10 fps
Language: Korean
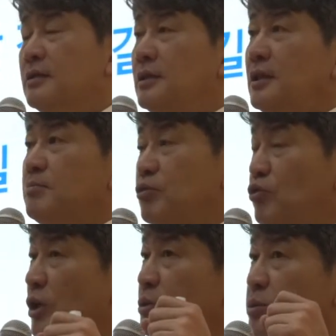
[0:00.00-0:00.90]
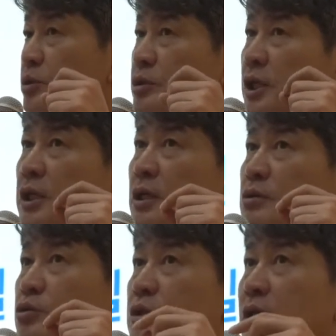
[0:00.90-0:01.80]
이제 중앙 집중력
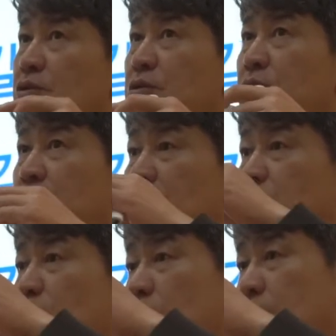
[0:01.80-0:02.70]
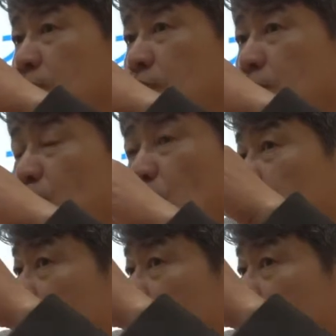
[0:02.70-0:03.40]
체계를 유지할 수 있는 힘도 수요